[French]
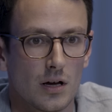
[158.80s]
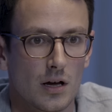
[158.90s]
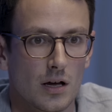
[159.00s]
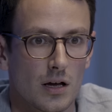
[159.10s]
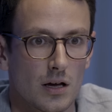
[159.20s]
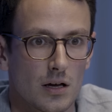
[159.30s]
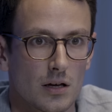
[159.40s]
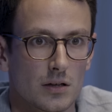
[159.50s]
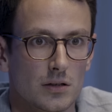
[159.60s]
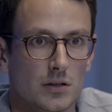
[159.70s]
Tu sais,
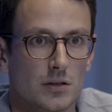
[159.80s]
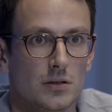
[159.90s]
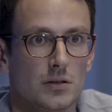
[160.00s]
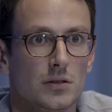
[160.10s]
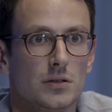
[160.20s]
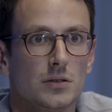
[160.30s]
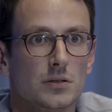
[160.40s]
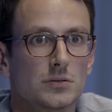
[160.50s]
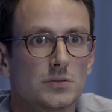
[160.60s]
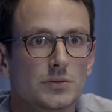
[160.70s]
J'étais en
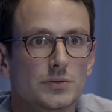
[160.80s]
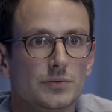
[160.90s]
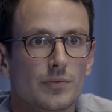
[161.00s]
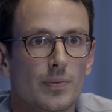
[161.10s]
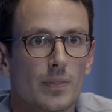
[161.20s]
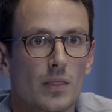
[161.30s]
train de me dire que